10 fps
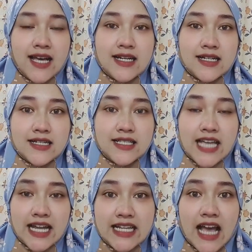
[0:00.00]
uh,
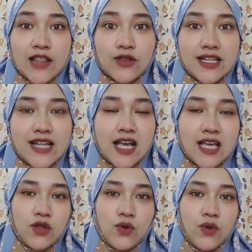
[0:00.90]
jadi atau tidak
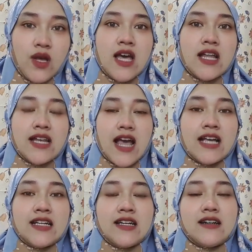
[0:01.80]
gitu. Nah,
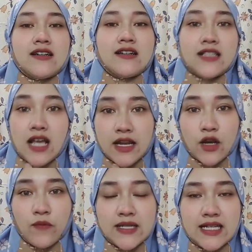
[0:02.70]
uh, saya ada
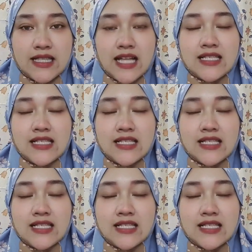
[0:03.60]
lupa cerita.